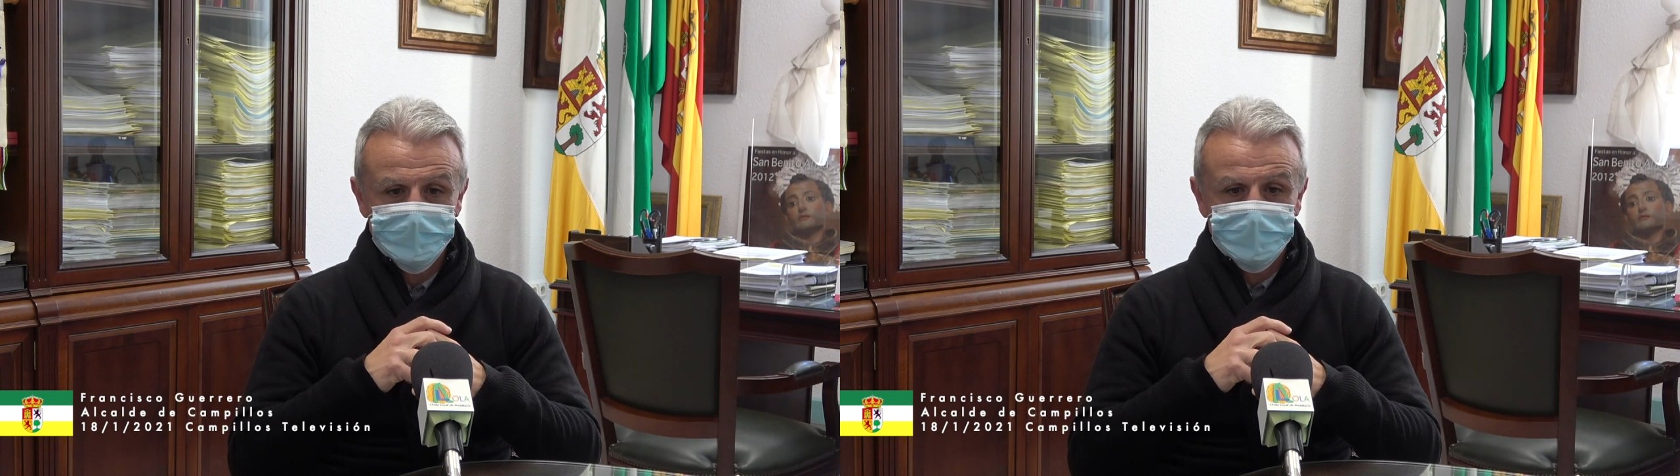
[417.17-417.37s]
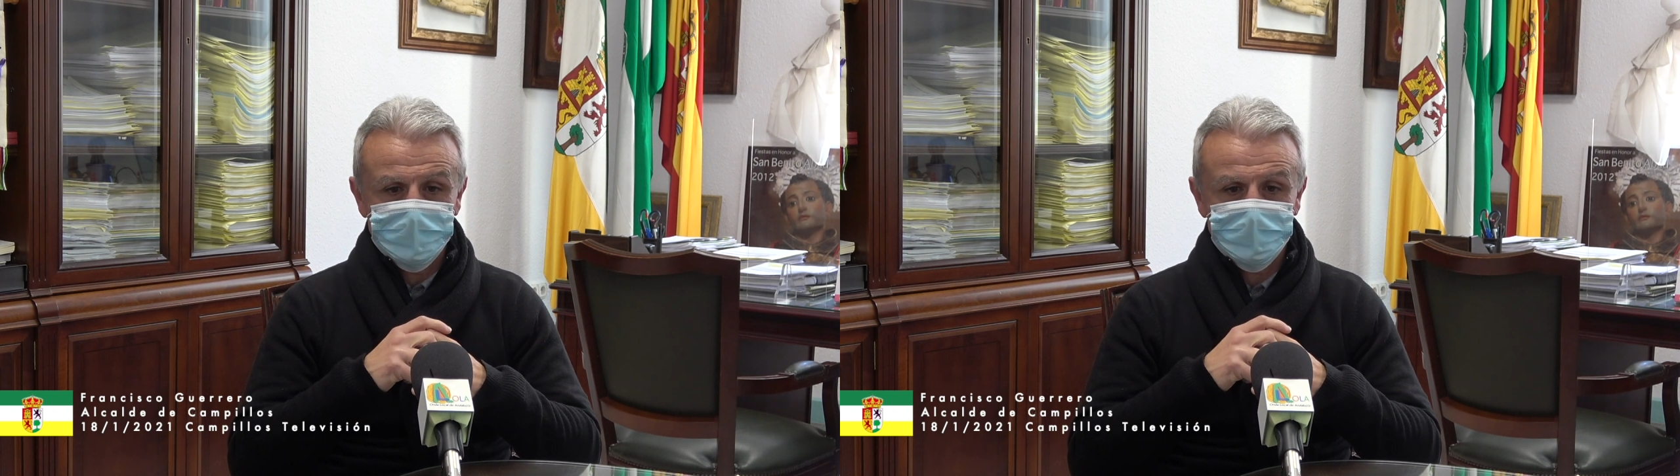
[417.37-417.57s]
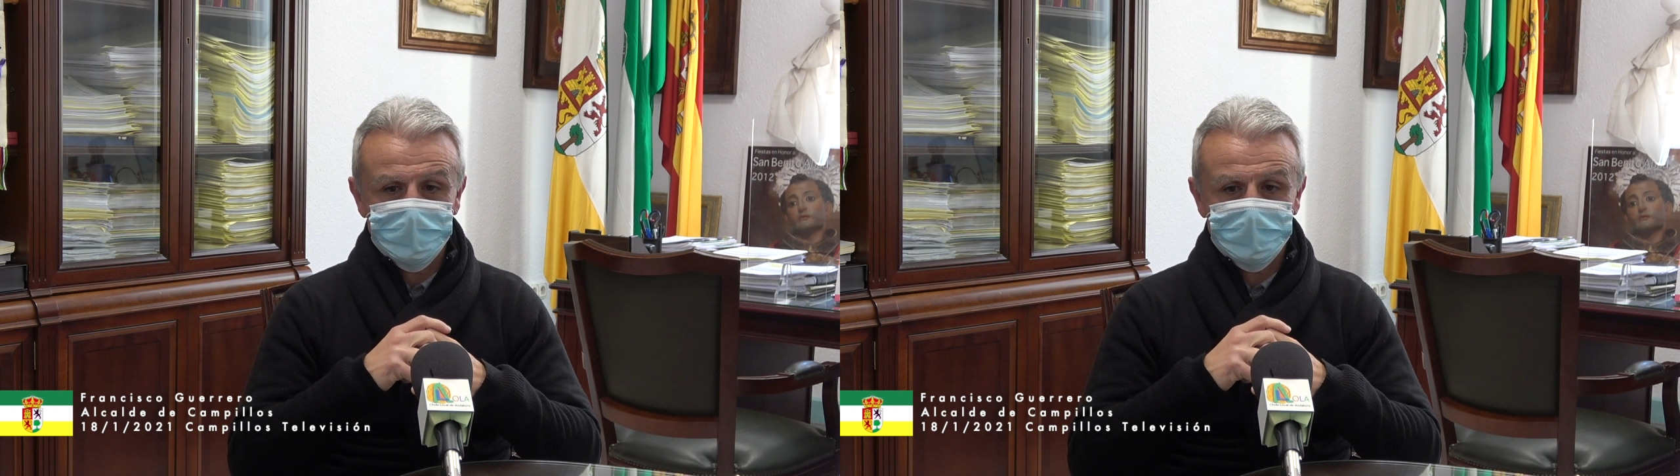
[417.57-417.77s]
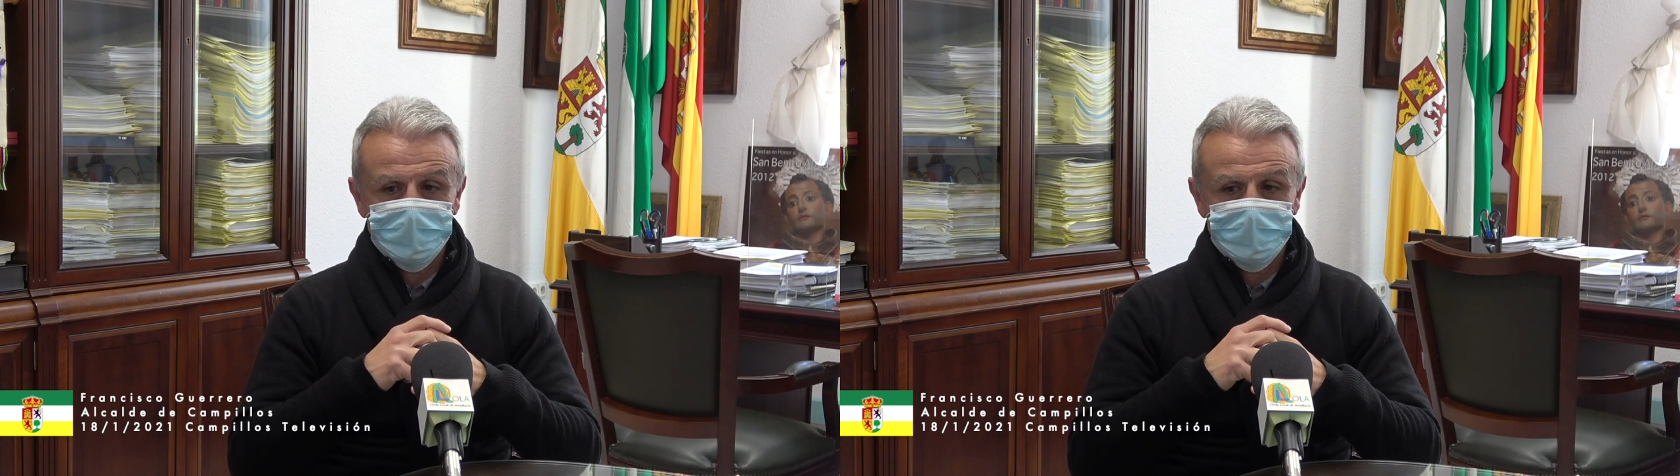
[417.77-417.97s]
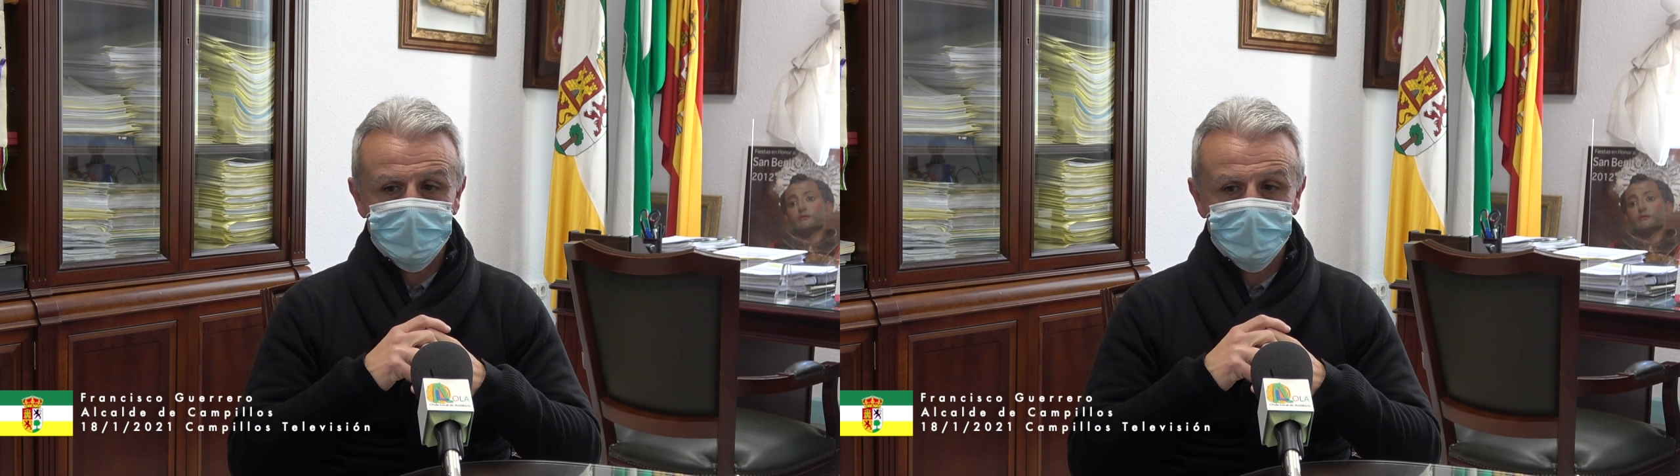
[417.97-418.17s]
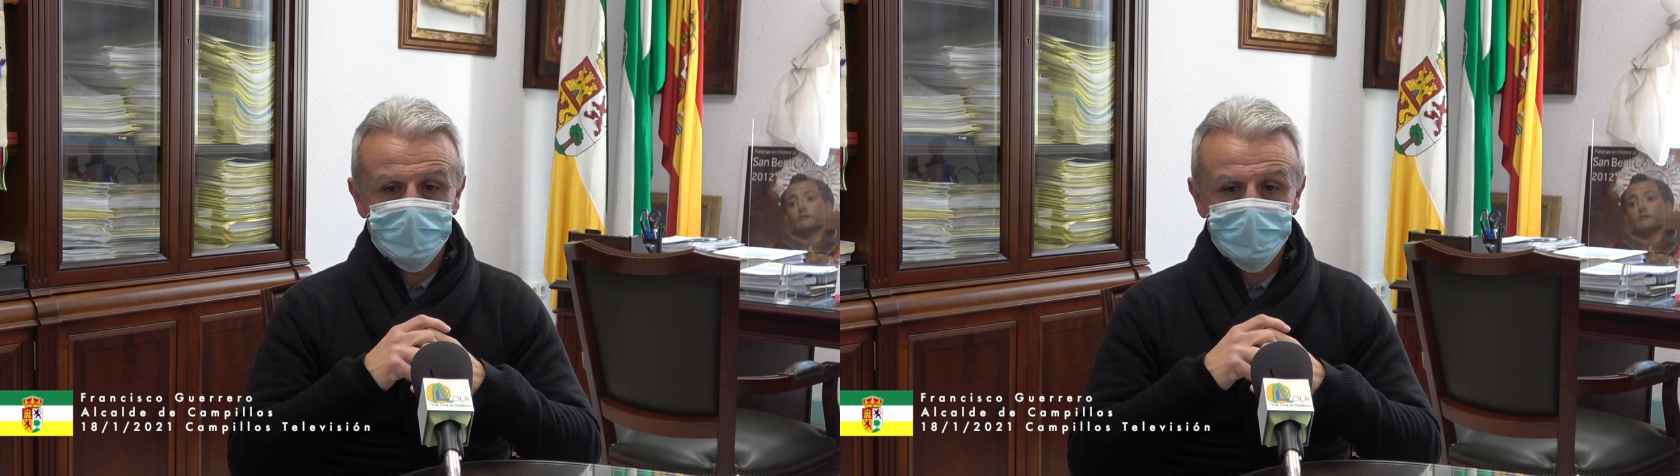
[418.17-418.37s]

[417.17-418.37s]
eh,